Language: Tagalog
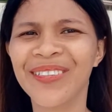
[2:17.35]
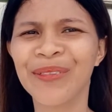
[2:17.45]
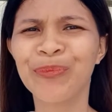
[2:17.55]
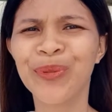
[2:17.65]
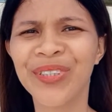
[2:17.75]

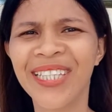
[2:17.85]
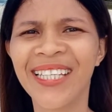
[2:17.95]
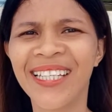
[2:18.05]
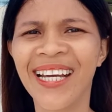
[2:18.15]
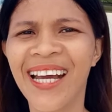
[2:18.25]
Puti
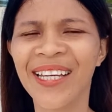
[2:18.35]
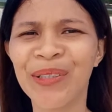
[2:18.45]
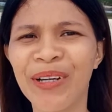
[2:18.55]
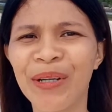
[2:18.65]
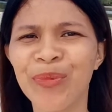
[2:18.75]
kaayo
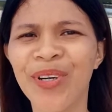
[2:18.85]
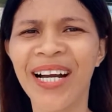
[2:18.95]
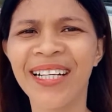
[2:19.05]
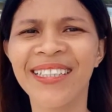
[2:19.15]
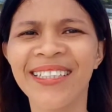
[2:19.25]
ang
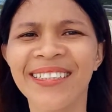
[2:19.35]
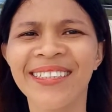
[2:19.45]
buhangin.